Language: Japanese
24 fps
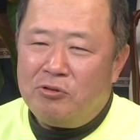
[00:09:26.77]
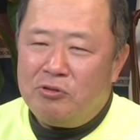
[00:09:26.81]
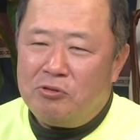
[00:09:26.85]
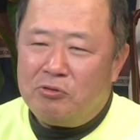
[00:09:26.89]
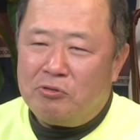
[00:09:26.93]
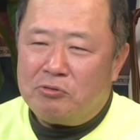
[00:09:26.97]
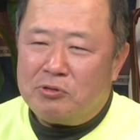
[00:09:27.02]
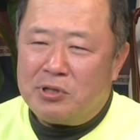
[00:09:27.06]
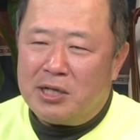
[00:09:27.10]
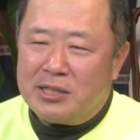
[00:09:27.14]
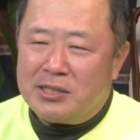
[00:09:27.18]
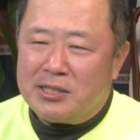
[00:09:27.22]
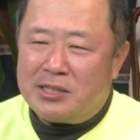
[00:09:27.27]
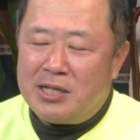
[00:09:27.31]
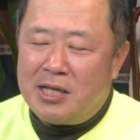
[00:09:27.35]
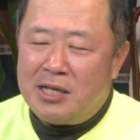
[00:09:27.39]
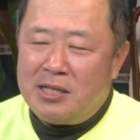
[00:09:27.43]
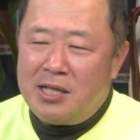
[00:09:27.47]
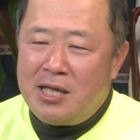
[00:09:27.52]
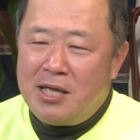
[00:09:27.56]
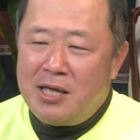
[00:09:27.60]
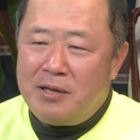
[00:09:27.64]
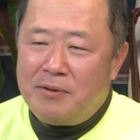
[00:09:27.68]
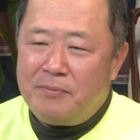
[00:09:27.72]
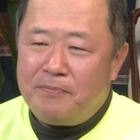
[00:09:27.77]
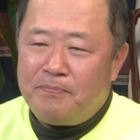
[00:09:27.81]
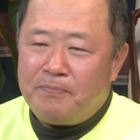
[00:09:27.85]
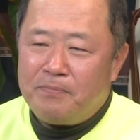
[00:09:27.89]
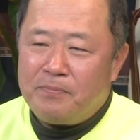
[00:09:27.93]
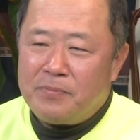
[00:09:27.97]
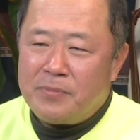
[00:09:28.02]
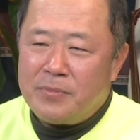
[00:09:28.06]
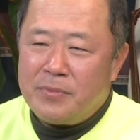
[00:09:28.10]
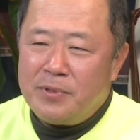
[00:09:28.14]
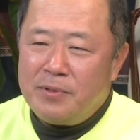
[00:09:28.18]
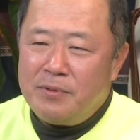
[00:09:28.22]
うことなんですね。で、
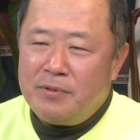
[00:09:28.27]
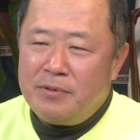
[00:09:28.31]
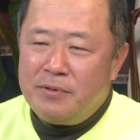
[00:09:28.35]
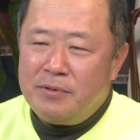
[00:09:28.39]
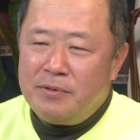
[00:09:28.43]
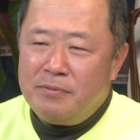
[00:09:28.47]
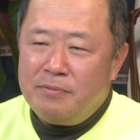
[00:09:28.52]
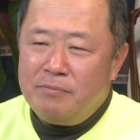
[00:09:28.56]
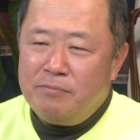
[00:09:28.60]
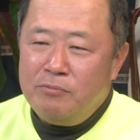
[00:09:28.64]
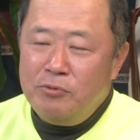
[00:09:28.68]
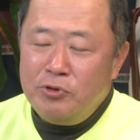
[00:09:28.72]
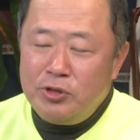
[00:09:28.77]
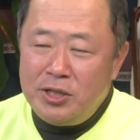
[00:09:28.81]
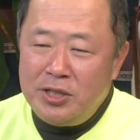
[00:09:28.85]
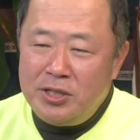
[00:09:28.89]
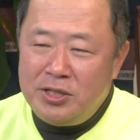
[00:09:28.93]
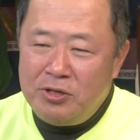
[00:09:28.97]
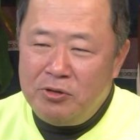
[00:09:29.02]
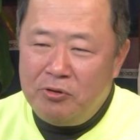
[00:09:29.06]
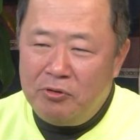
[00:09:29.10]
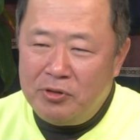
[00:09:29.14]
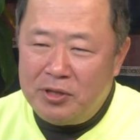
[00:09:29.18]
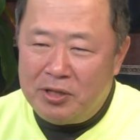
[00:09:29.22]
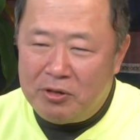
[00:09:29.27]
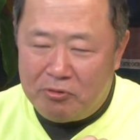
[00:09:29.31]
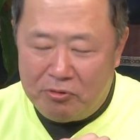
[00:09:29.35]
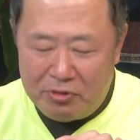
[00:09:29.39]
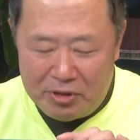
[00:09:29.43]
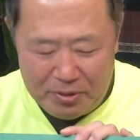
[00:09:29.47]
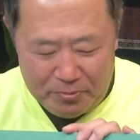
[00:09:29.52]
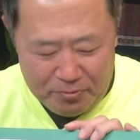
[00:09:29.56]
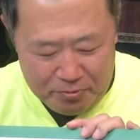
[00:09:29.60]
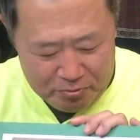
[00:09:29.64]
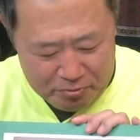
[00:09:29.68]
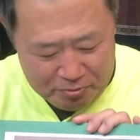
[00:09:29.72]
もし日本でこ
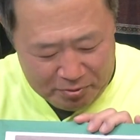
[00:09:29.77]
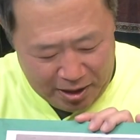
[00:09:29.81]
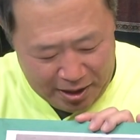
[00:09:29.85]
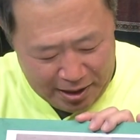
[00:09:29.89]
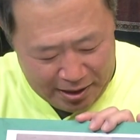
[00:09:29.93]
んなものが